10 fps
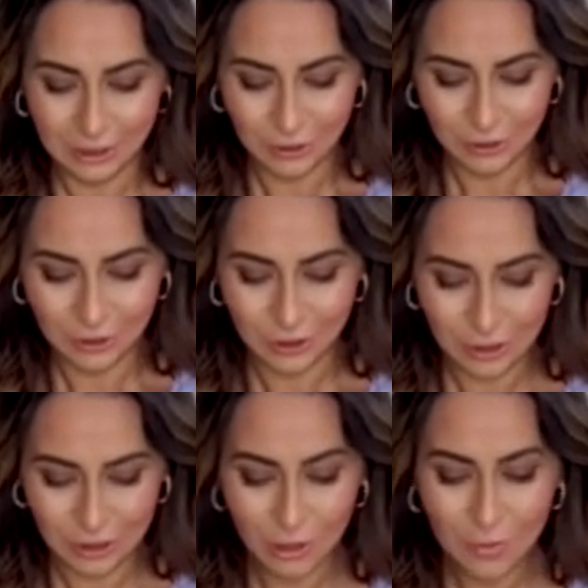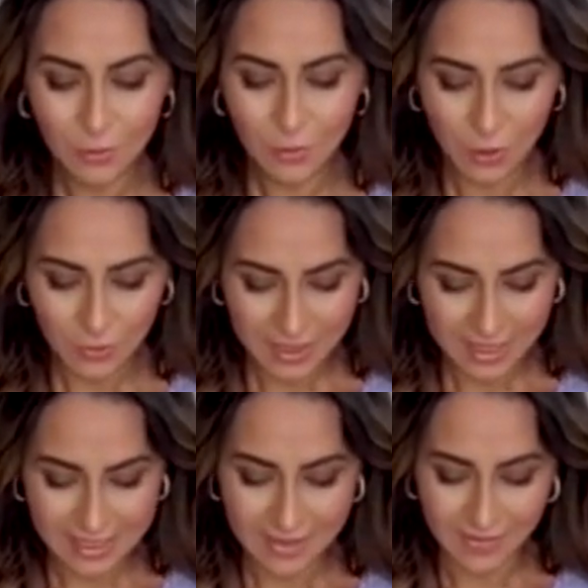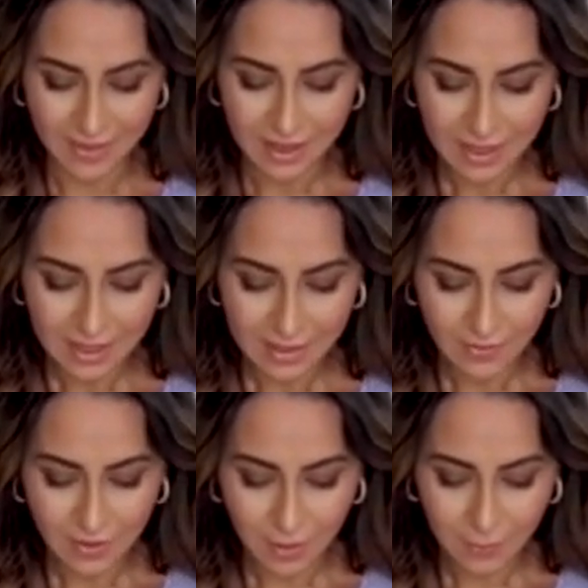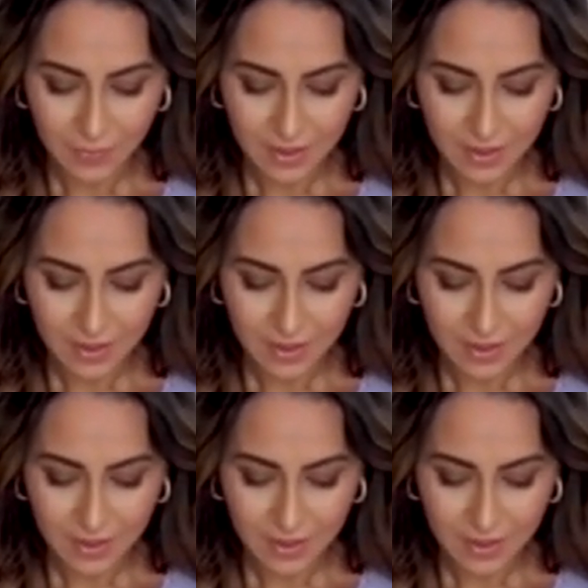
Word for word: دونك شنو هما المكونات ديالنا عندنا